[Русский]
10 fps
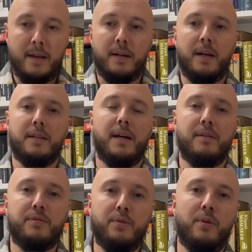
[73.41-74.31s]
Когда
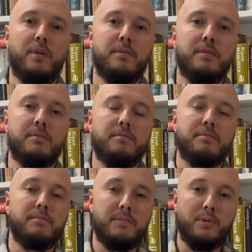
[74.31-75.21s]
все
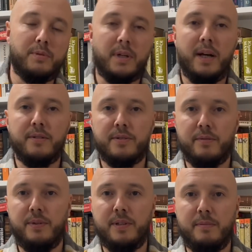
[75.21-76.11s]
устраивается в
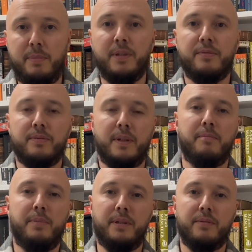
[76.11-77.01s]
виде битв,
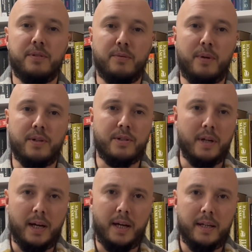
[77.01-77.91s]
там битва за
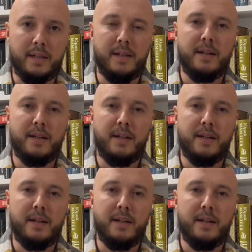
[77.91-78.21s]
урожай,